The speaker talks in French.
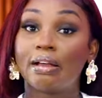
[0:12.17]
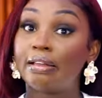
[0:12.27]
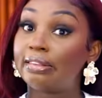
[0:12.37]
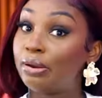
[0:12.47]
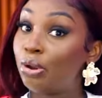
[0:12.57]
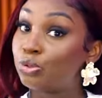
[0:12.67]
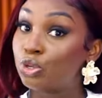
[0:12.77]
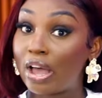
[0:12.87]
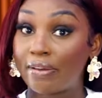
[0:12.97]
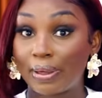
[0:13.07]
Quand un homme
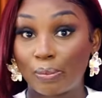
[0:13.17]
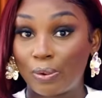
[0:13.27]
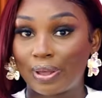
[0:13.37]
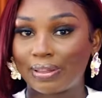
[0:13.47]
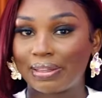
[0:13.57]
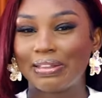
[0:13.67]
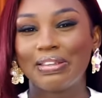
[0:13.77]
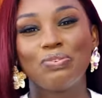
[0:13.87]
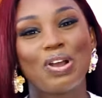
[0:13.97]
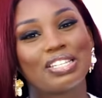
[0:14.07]
sort avec moi,
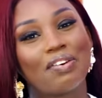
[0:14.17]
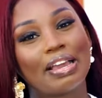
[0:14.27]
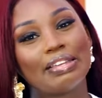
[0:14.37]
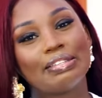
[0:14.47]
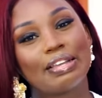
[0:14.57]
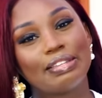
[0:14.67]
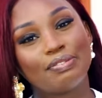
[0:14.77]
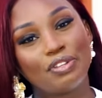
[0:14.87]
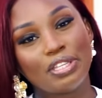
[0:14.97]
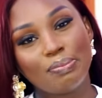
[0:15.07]
il doit savoir que si ça
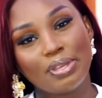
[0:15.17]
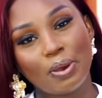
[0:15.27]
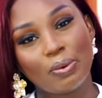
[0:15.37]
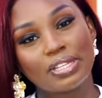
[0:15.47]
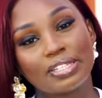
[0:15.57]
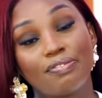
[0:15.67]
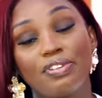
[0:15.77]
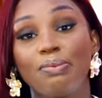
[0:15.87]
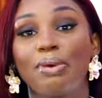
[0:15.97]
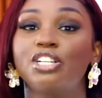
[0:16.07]
se finit bien ou ça se
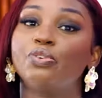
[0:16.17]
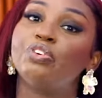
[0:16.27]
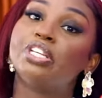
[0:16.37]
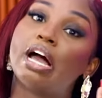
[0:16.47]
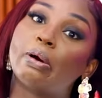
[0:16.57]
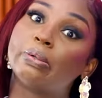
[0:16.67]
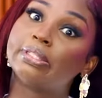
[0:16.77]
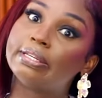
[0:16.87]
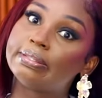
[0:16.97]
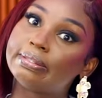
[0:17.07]
finit mal, je vais venir
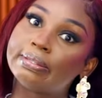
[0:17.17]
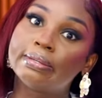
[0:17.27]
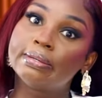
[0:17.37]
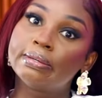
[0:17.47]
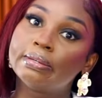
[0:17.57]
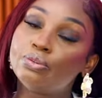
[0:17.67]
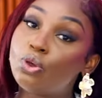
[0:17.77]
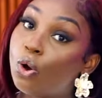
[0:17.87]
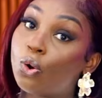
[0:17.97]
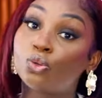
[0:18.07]
raconter ici.
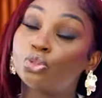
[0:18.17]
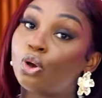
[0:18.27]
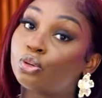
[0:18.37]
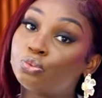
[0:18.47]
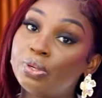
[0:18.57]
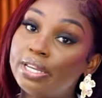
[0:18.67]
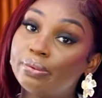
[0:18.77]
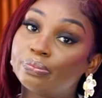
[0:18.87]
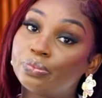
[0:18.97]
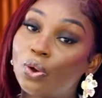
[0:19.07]
Donc
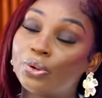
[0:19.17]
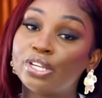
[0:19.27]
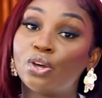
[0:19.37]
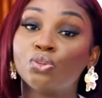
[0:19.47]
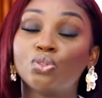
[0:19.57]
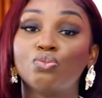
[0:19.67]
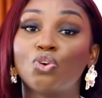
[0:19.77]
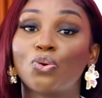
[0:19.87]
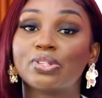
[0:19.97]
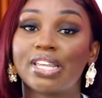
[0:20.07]
aujourd'hui, on est dans notre
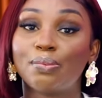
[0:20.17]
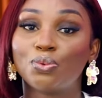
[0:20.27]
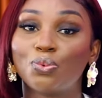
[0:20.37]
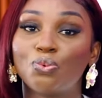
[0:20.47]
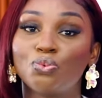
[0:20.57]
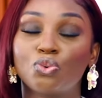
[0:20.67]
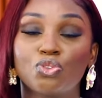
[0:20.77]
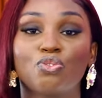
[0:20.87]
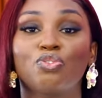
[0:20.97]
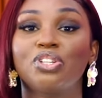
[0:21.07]
nouveau concept. nous
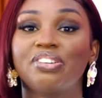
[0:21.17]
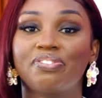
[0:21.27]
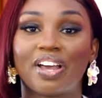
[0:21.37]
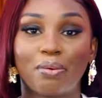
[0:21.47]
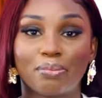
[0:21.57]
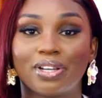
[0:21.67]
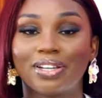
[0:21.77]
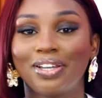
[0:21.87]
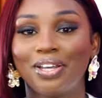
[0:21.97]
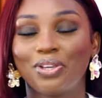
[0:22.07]
recevons des femmes
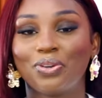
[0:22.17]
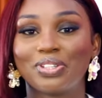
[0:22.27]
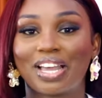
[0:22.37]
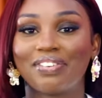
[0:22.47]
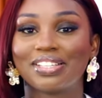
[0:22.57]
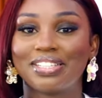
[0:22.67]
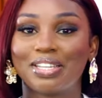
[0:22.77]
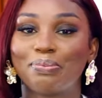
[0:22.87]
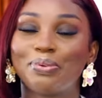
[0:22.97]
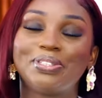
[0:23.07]
qui ont traversé
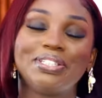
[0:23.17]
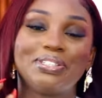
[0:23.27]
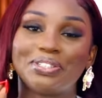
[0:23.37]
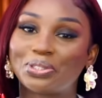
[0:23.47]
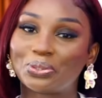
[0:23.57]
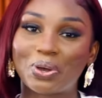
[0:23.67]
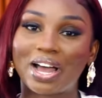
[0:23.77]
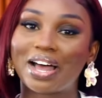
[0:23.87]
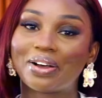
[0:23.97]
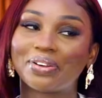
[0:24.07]
des petites
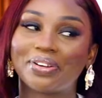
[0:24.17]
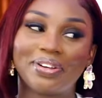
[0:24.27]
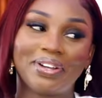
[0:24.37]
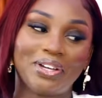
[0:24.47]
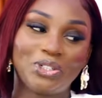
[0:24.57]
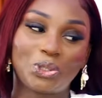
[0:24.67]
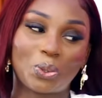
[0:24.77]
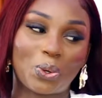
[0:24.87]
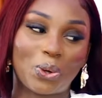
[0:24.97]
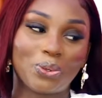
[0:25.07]
histoires euh,
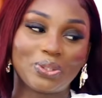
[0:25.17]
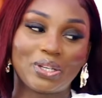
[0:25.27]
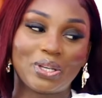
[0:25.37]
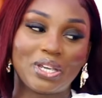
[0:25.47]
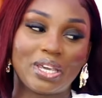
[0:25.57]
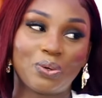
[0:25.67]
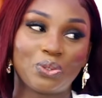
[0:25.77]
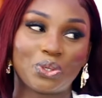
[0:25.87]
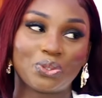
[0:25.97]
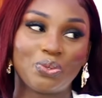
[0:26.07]
choquantes. Et
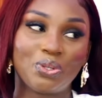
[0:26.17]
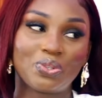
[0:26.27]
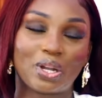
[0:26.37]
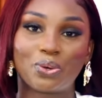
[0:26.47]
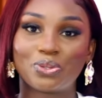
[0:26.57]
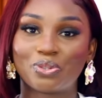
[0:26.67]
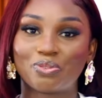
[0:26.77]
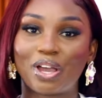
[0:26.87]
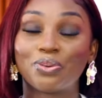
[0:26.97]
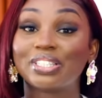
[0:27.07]
aujourd'hui, nous allons
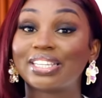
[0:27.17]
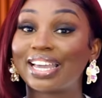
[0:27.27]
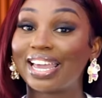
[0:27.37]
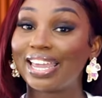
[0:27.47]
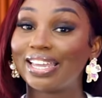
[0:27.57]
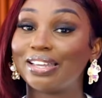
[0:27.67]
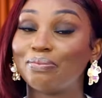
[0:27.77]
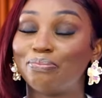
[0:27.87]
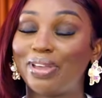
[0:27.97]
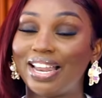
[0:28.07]
recevoir une très
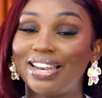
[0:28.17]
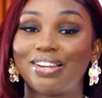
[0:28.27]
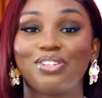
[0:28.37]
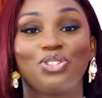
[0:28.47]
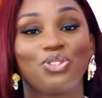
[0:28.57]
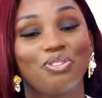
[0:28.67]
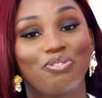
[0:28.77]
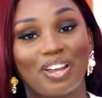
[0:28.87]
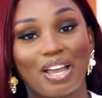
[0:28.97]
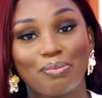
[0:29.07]
belle jeune
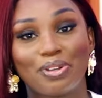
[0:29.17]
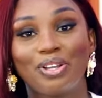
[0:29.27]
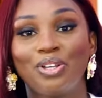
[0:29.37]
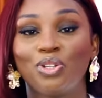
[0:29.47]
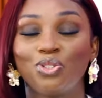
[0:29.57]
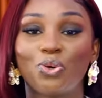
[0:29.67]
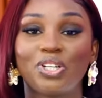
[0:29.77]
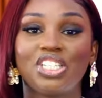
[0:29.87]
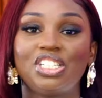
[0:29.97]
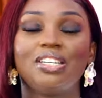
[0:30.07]
femme
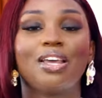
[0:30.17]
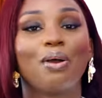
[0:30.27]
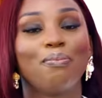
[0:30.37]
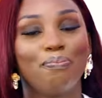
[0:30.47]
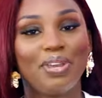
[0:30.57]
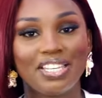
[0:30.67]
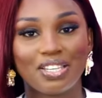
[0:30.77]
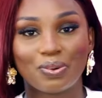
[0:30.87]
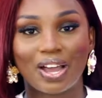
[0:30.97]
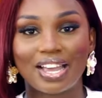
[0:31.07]
d'origine
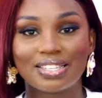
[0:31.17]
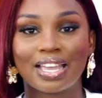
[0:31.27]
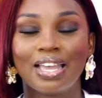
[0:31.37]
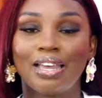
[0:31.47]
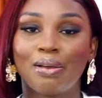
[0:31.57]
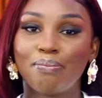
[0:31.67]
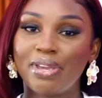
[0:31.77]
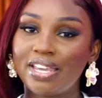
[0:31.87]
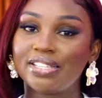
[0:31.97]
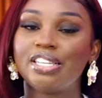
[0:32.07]
béninoise.
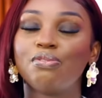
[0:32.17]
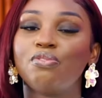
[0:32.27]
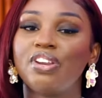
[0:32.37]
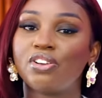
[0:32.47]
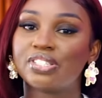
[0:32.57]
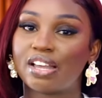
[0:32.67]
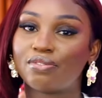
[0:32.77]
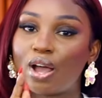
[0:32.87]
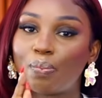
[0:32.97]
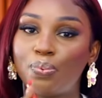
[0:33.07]
Mais si vous voulez en
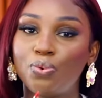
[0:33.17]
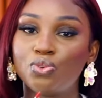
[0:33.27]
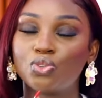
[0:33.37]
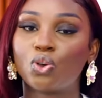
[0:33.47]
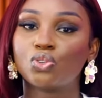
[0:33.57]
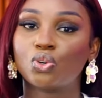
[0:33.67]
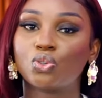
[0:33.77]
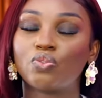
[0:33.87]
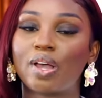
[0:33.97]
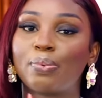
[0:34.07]
savoir plus, on se
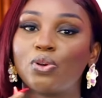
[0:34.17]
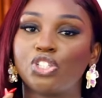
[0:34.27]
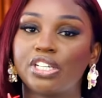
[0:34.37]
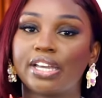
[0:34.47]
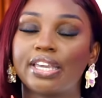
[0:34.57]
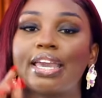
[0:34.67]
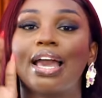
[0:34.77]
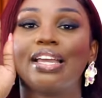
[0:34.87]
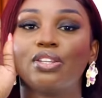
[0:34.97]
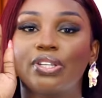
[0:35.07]
retrouve après le générique.
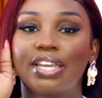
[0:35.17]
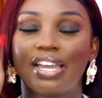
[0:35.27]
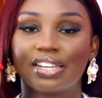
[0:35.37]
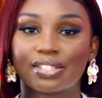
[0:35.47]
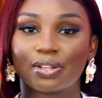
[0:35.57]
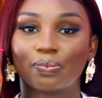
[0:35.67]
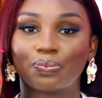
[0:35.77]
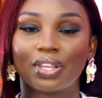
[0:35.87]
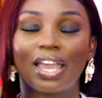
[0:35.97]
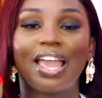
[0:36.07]
Attendez un instant.
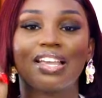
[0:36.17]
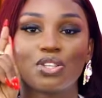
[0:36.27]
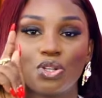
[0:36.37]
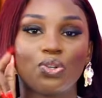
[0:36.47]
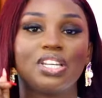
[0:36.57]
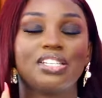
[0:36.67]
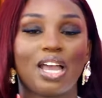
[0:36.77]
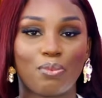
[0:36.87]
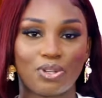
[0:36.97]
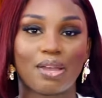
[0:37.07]
Est-ce que tu es
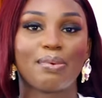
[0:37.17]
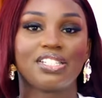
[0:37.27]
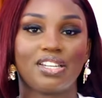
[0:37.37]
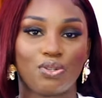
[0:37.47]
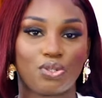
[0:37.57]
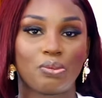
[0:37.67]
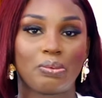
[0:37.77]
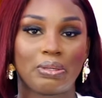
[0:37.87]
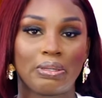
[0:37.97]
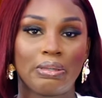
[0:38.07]
déjà abonné à ma chaîne YouTube
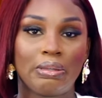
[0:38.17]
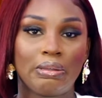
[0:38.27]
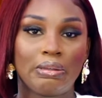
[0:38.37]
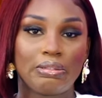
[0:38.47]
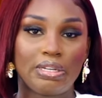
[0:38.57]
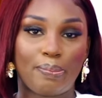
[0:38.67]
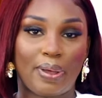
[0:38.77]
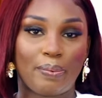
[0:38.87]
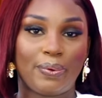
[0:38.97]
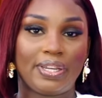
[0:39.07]
Tu n'es
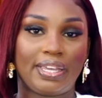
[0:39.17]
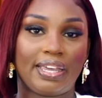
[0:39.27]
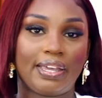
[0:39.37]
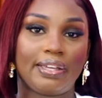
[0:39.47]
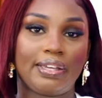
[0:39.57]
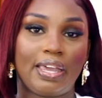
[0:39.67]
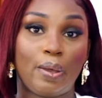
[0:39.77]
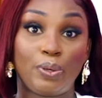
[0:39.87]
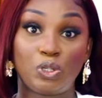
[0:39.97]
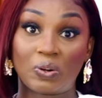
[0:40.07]
pas abonné, hein
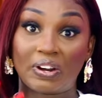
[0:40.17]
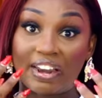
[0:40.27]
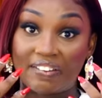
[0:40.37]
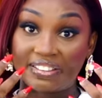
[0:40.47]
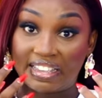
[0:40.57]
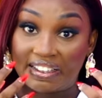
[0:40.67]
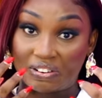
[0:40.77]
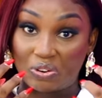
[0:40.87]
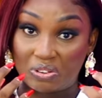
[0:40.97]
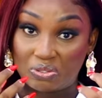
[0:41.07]
Et puis tu regardes avec tes
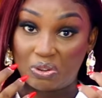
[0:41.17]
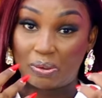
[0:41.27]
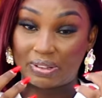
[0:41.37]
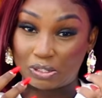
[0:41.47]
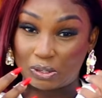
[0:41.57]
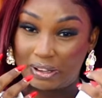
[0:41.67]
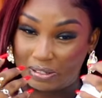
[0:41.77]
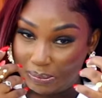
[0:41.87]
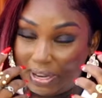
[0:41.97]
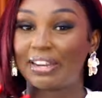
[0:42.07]
grands yeux comme ça, tu,
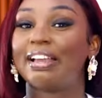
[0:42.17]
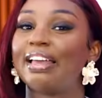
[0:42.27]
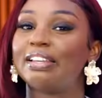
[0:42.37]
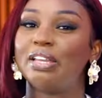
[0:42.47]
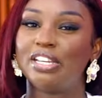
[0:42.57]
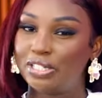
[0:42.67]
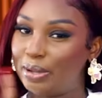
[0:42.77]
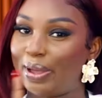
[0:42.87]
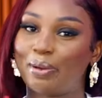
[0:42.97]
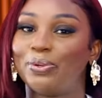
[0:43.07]
tu me regardes et tu
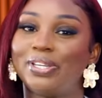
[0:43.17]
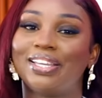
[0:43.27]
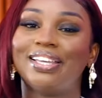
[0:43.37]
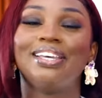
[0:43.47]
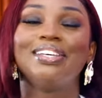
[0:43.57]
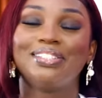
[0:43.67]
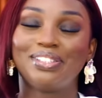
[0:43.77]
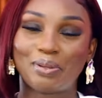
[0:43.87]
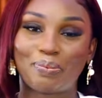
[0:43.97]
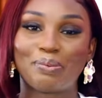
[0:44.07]
n'es pas abonné.
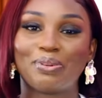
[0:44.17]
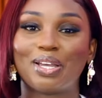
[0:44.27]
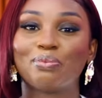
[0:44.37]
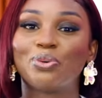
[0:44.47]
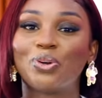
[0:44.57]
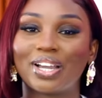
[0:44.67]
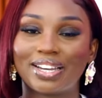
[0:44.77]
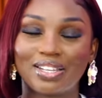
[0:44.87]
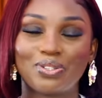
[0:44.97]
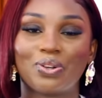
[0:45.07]
S'il te plaît, mon amour,
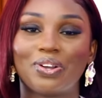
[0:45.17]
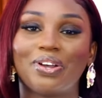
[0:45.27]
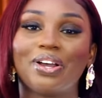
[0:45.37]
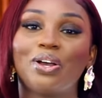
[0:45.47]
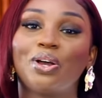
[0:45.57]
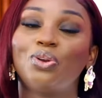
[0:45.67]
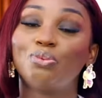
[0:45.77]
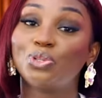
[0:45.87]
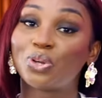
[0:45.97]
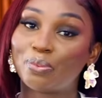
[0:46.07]
clique sur euh,
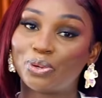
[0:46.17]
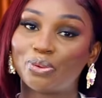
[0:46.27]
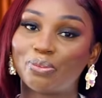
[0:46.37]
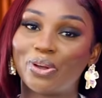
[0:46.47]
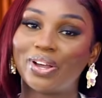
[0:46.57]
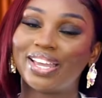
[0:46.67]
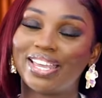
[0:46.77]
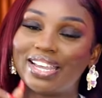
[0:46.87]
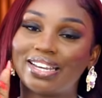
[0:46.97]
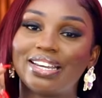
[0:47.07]
le bouton abonnement
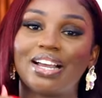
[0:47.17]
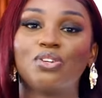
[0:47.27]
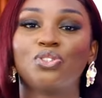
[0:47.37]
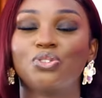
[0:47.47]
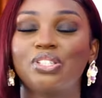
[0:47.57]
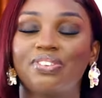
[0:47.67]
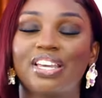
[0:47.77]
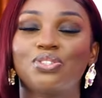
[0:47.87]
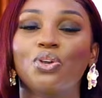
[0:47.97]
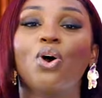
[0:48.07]
et clique la cloche de
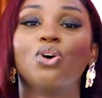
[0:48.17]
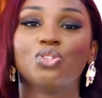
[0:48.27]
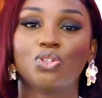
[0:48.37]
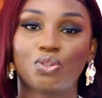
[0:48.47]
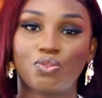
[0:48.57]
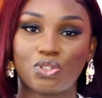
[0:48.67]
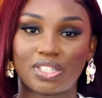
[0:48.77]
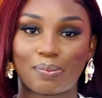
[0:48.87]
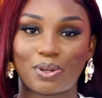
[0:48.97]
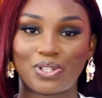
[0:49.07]
notification. On se retrouve
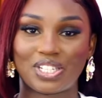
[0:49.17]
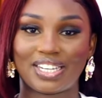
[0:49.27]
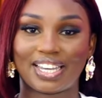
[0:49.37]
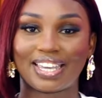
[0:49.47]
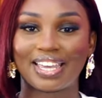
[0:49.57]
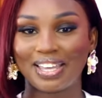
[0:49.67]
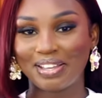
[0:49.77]
juste après le générique.